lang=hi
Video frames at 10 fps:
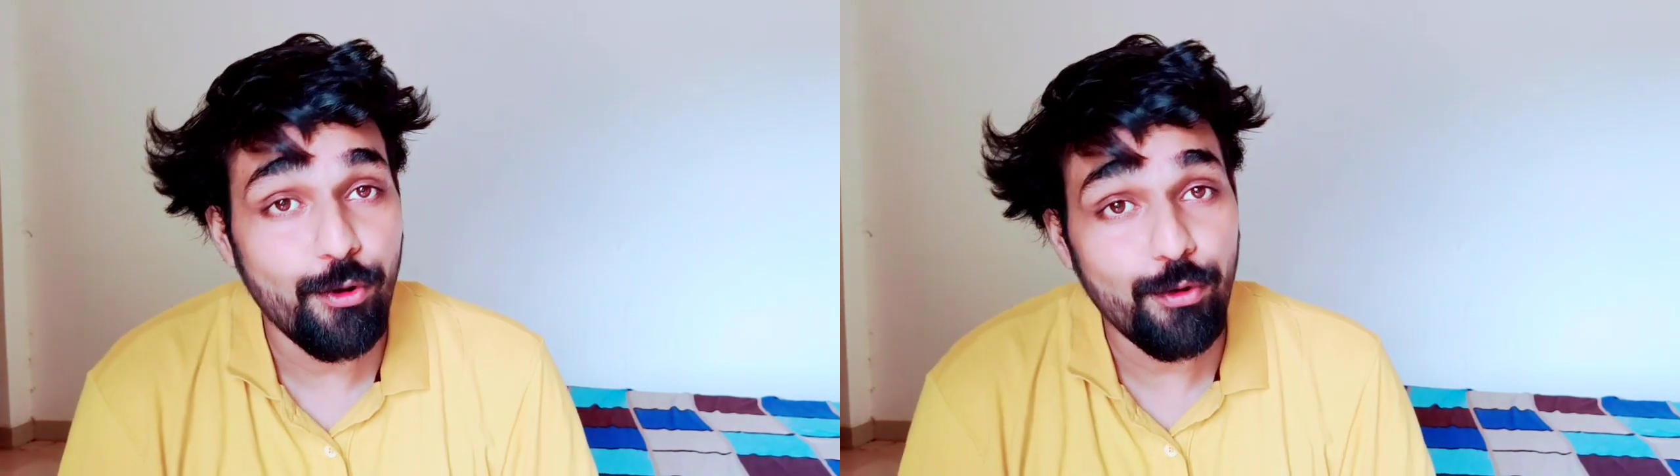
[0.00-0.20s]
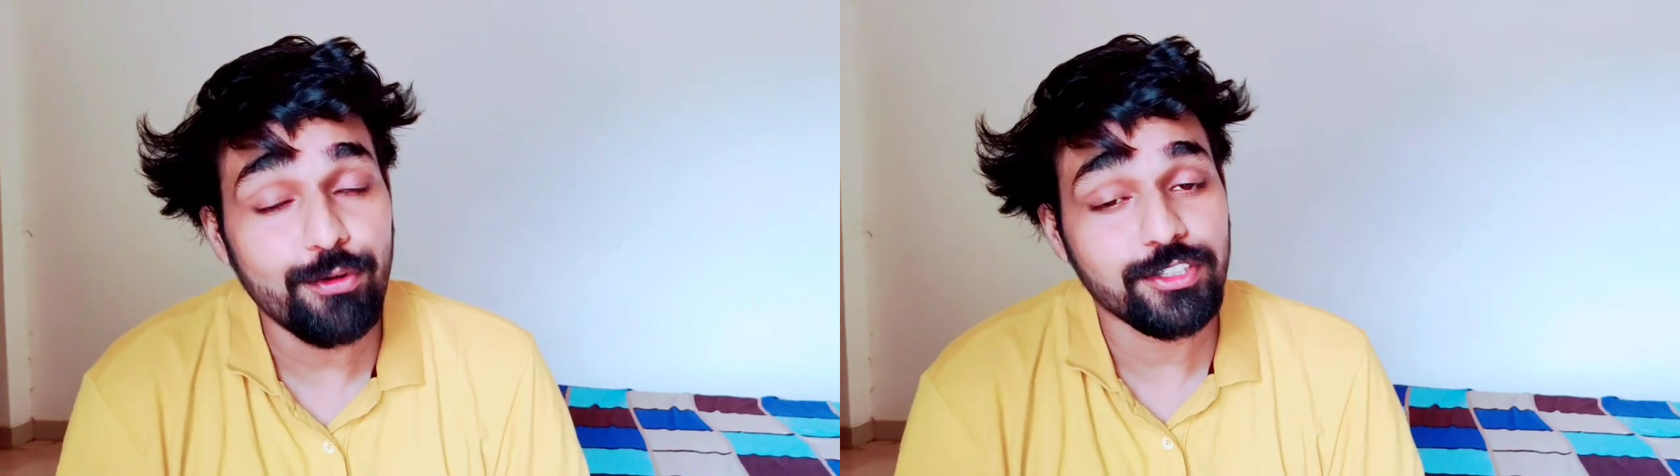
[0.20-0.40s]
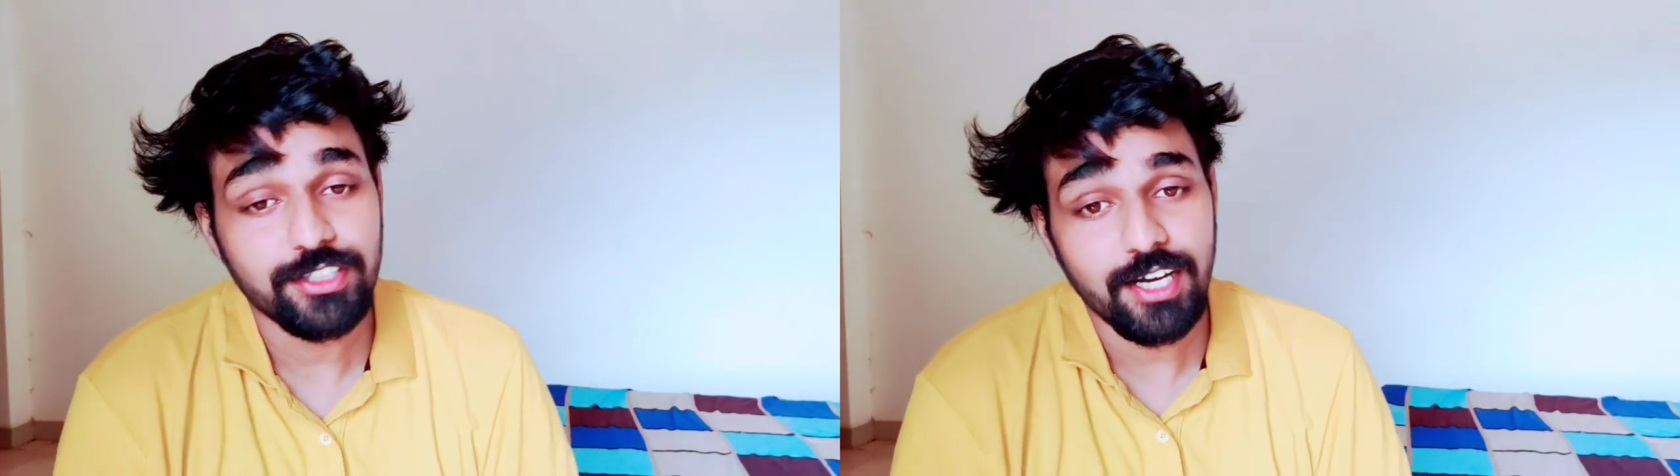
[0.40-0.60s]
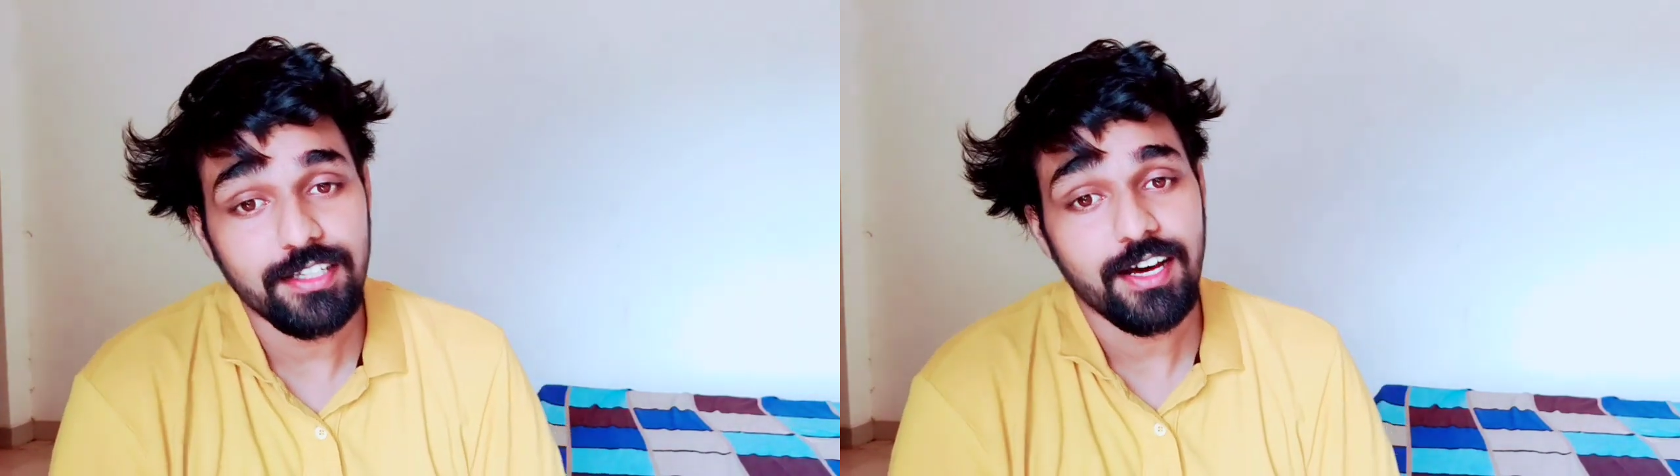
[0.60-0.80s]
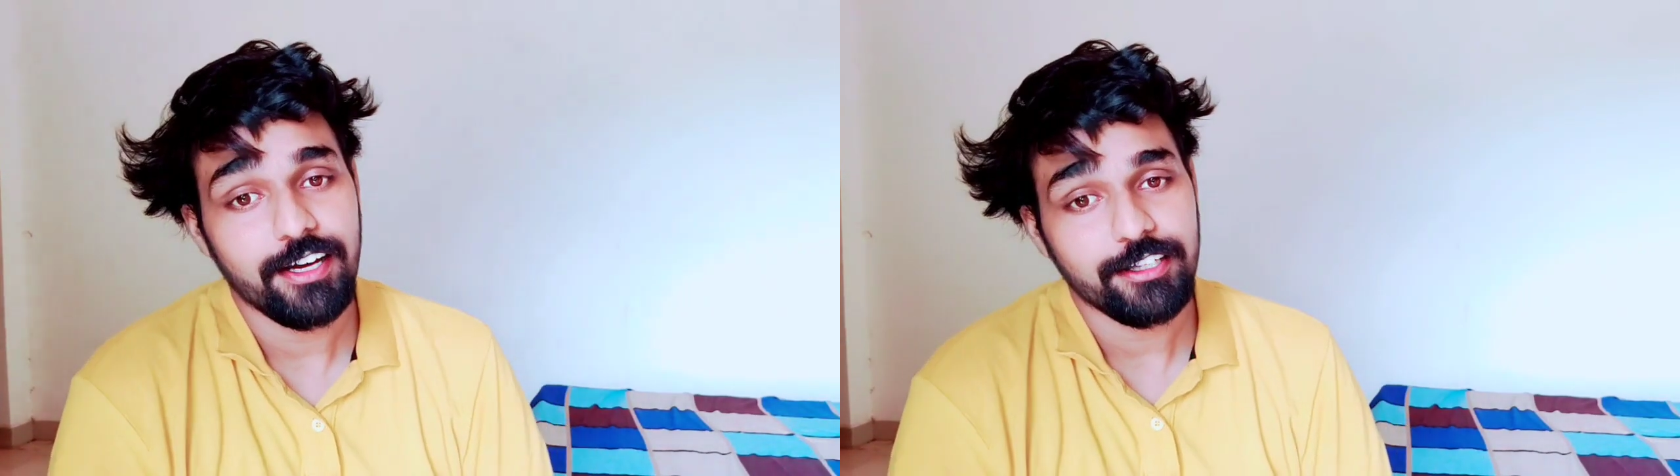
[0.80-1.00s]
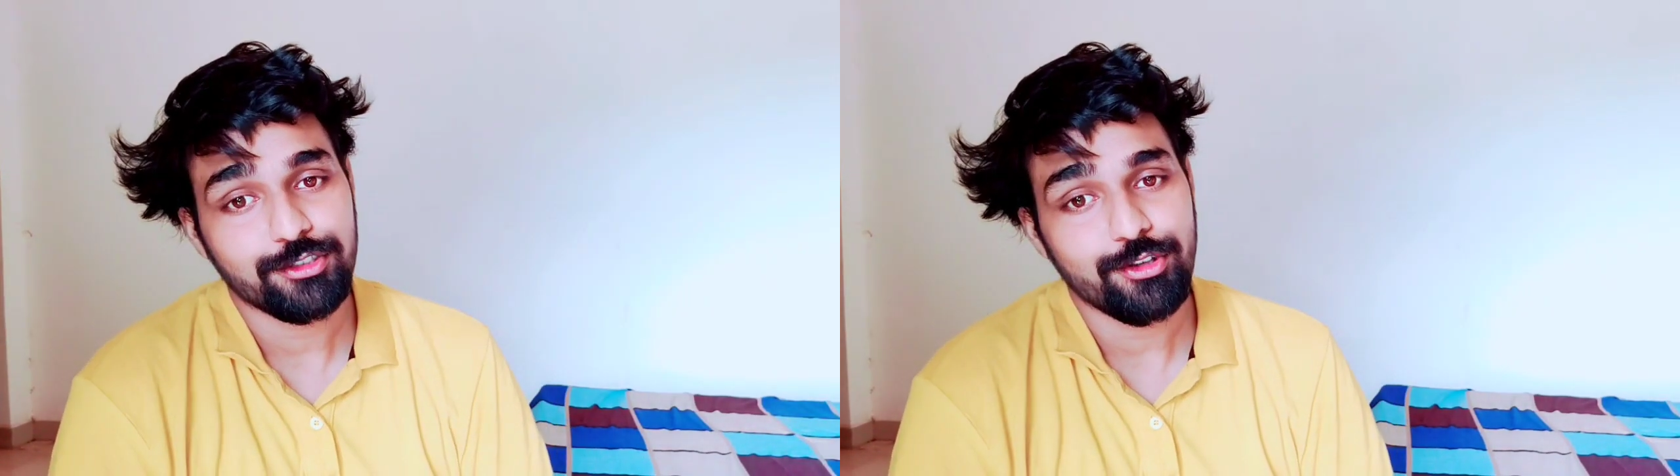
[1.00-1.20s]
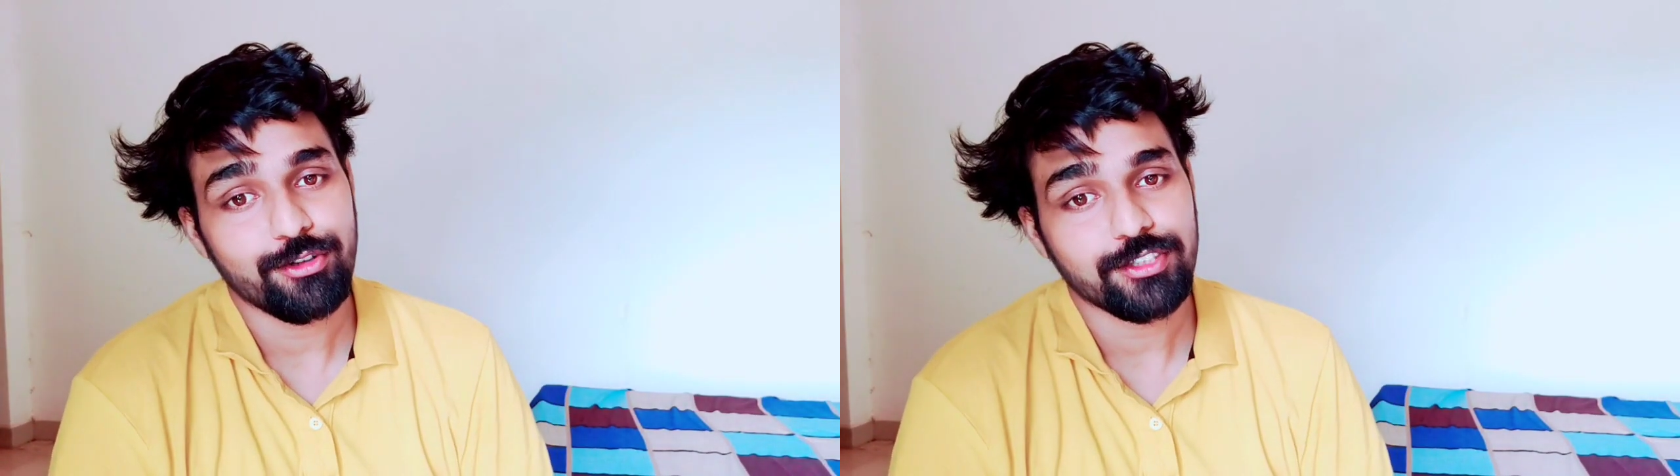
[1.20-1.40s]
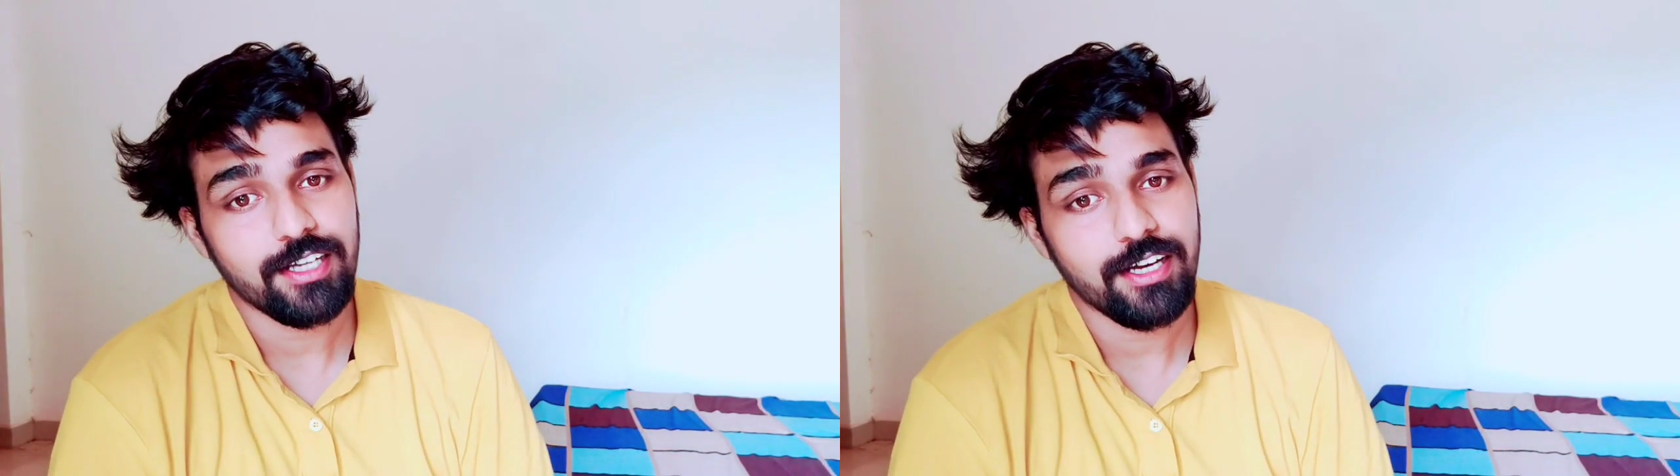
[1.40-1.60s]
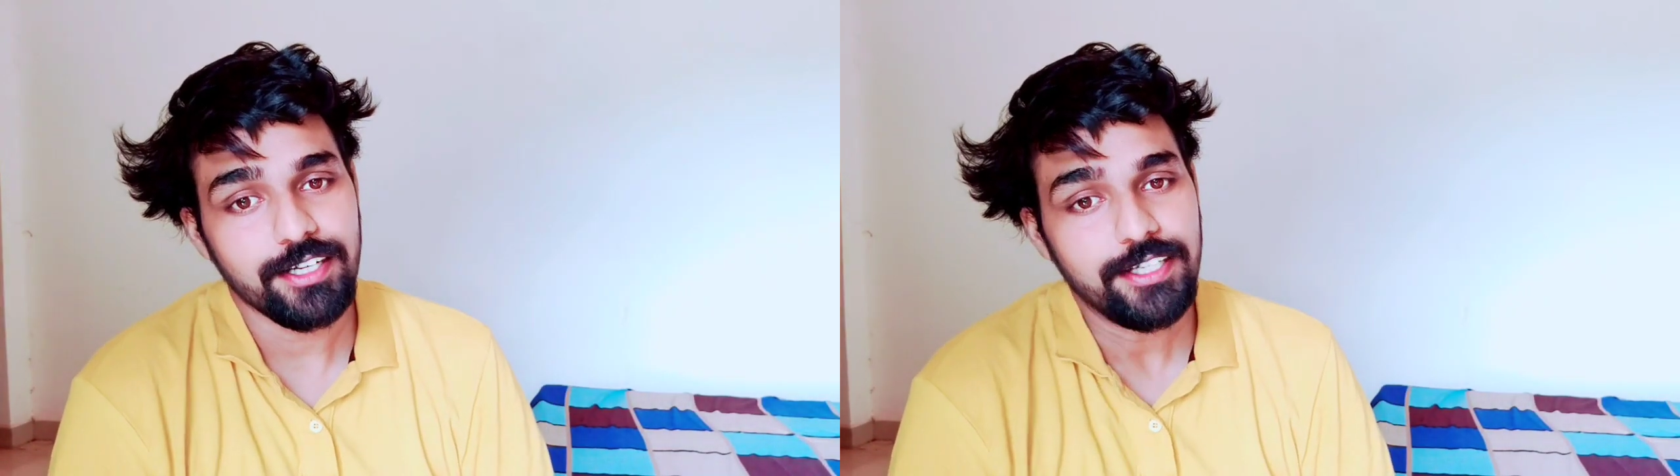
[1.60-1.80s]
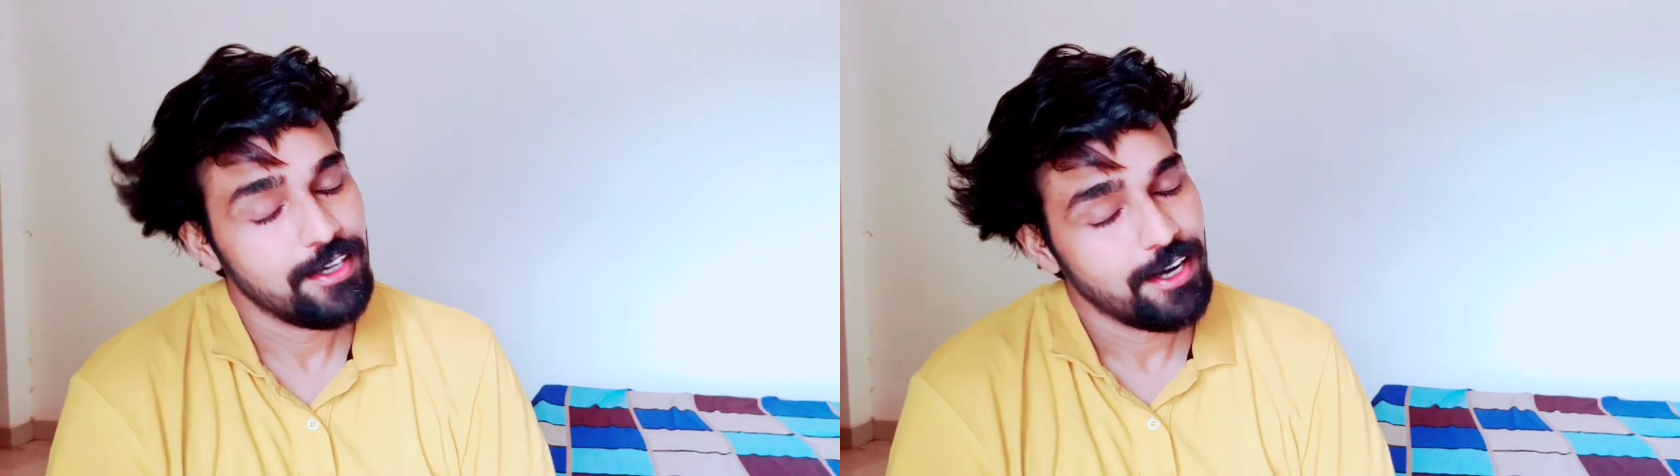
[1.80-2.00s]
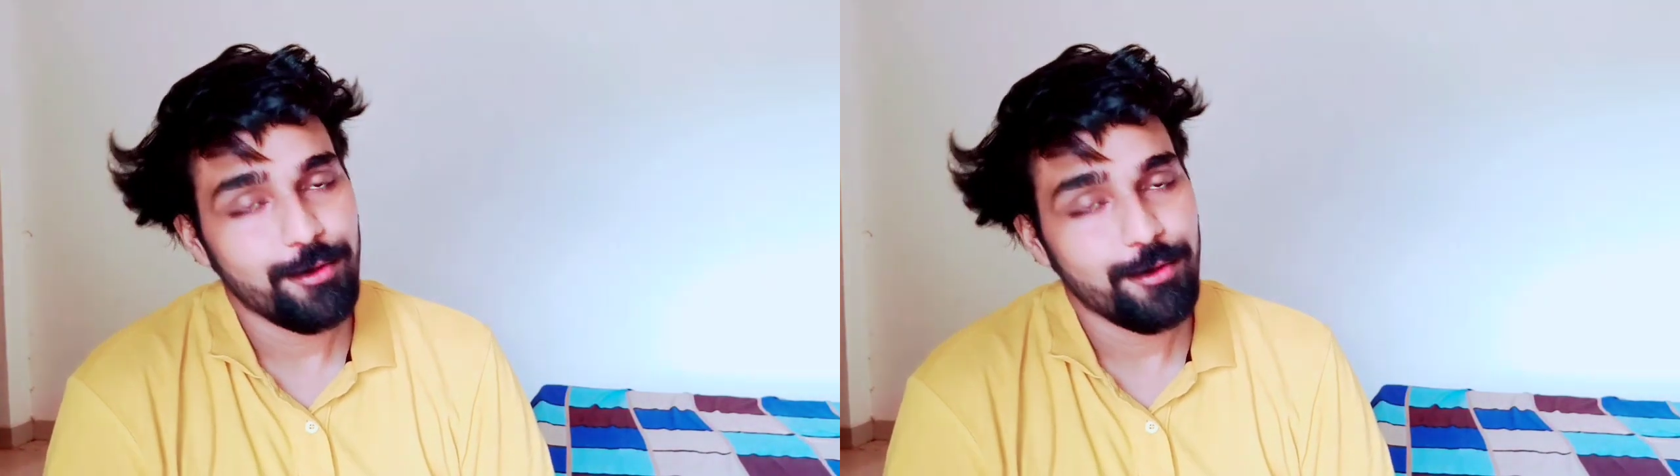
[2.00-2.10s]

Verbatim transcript: और ज़्यादा आए सॉन्ग्स यार